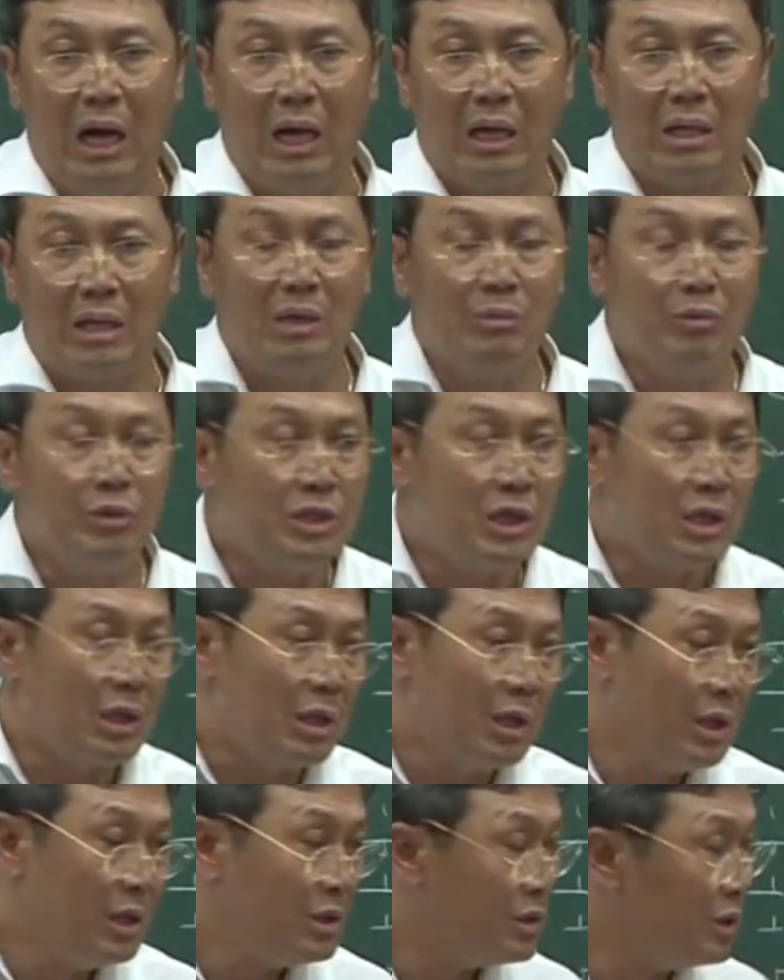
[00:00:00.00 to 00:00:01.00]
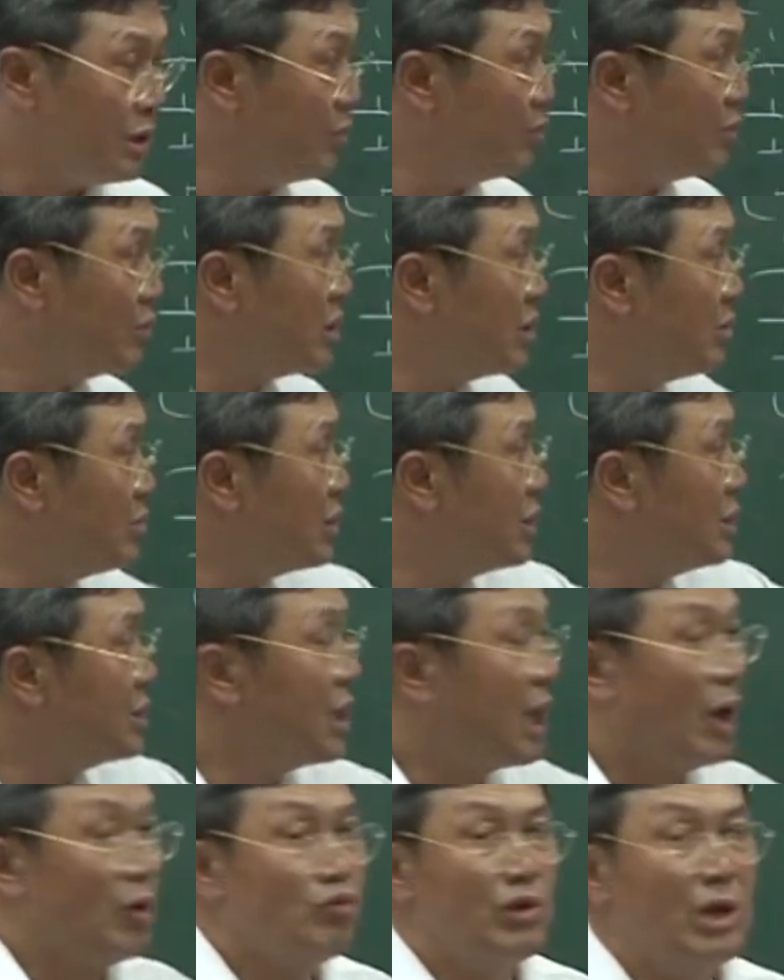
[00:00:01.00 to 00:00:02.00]
그 다음에 이제 지금처럼 이런
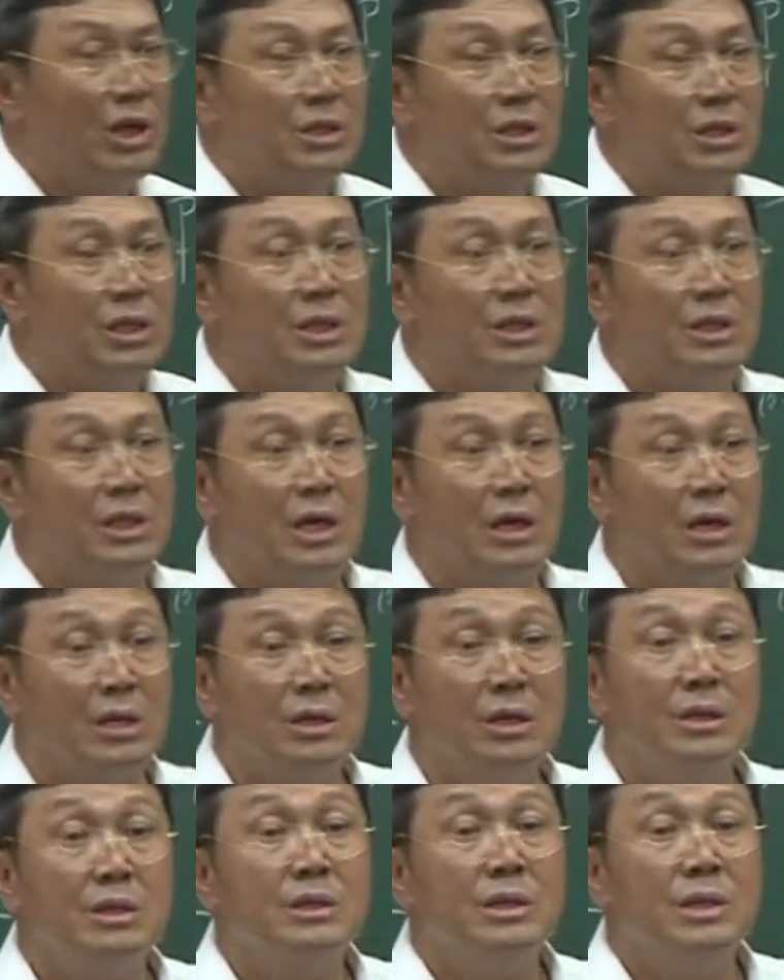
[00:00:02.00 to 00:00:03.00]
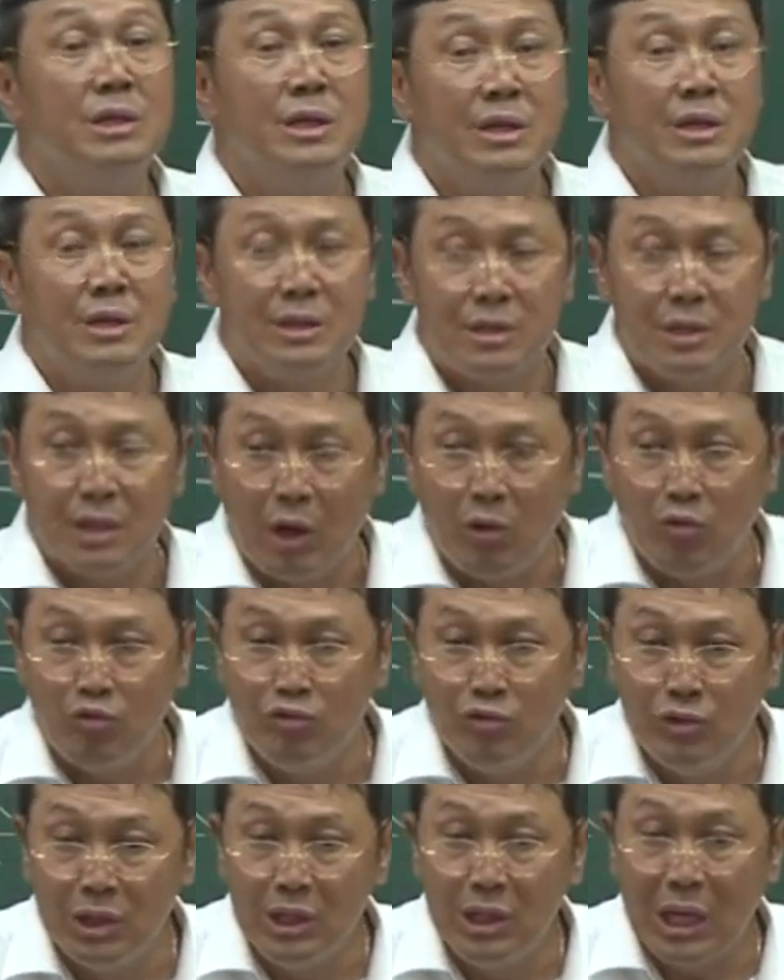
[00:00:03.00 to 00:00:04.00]
세운에서 일어난 거는
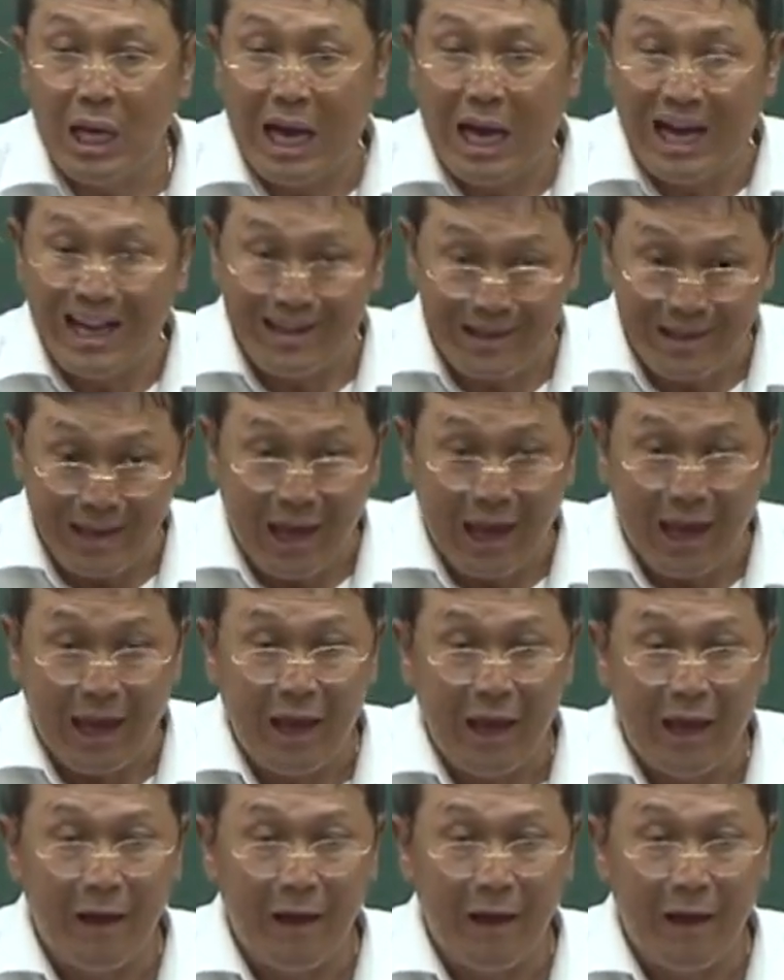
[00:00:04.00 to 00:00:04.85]
세운의 한계,